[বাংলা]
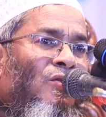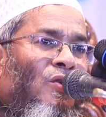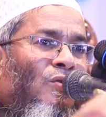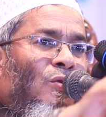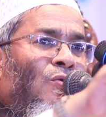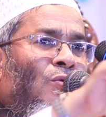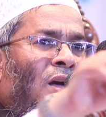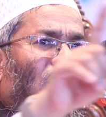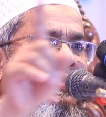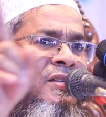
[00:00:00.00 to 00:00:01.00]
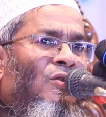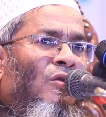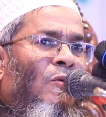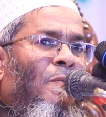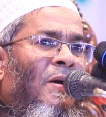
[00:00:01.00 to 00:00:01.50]
যত গুণা আছে
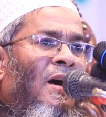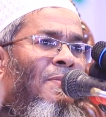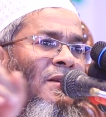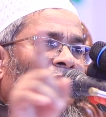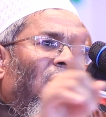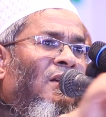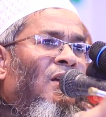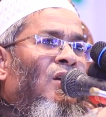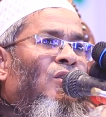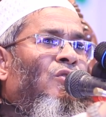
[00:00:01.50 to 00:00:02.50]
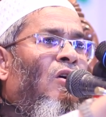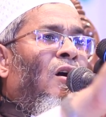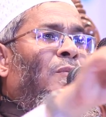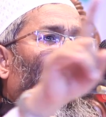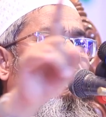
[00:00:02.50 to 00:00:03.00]
যত পাপ আছে
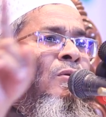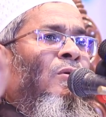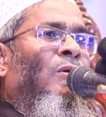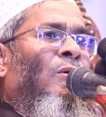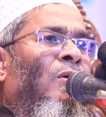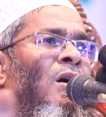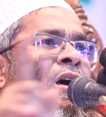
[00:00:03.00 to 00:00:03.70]
সবগুলো হলো